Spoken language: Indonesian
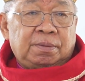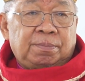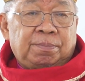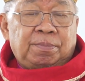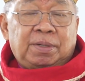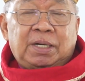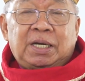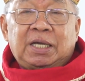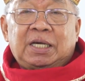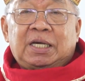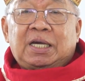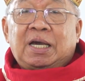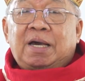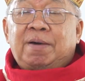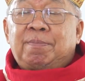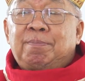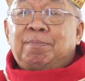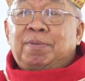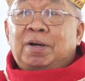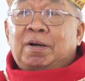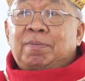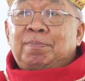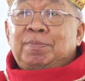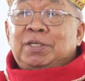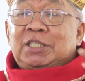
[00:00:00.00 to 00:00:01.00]
Mereka
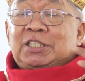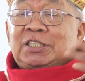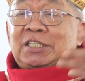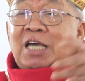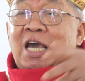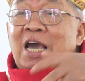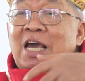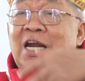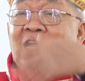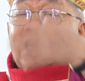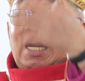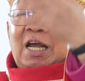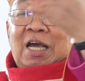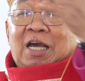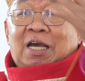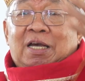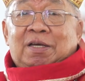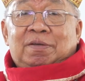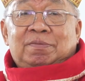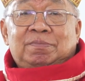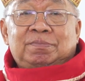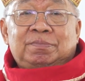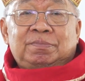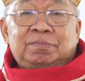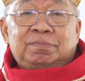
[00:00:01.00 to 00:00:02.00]
berbicara
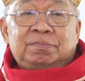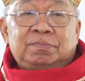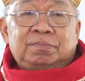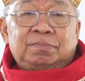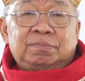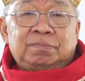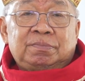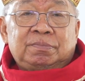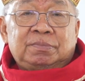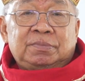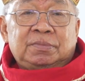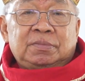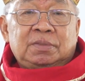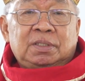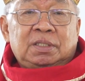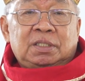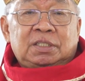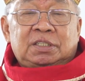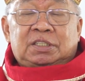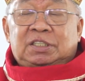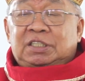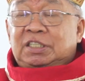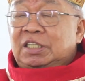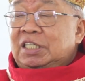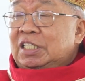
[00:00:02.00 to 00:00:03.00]

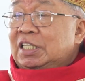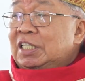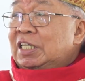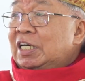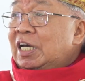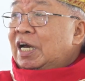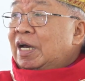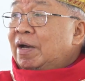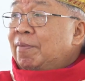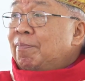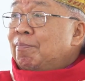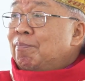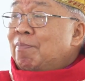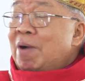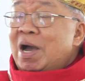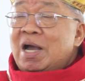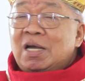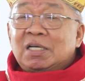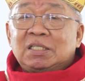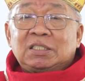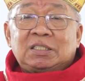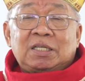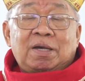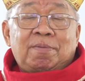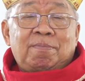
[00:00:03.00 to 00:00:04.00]
sehingga
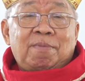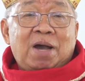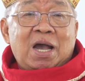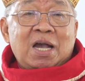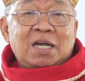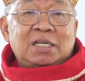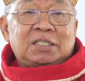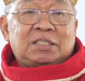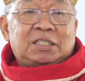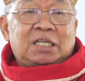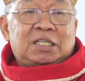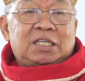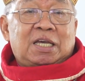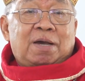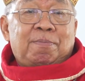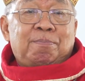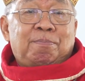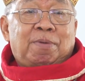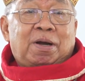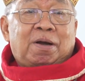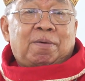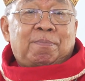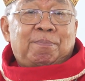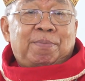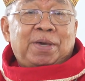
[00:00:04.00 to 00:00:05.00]
bangsa-bangsa yang
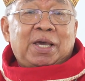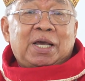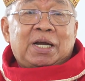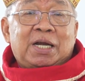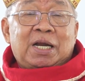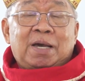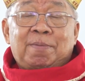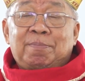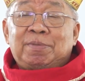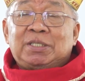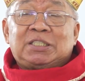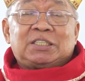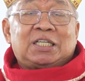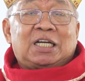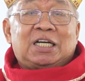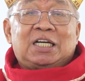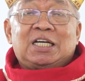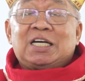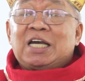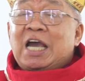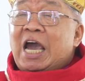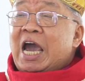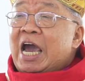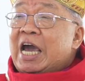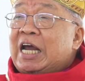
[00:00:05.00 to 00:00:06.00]
berbeda bisa
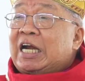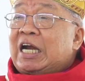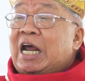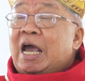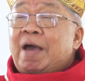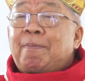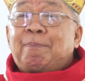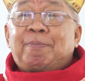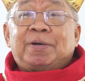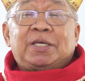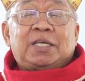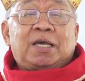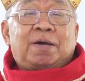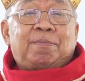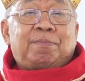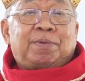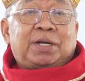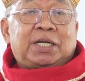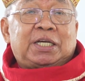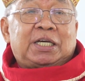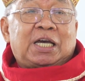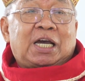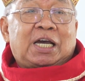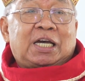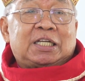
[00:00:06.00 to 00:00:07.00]
dengar apa yang
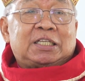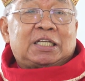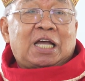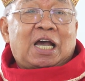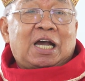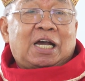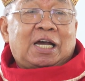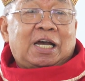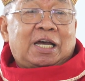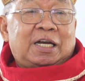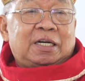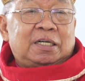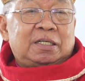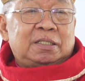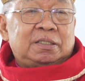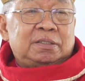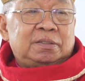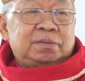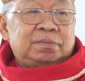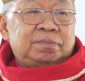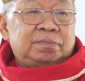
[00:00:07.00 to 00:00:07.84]
mereka katakan.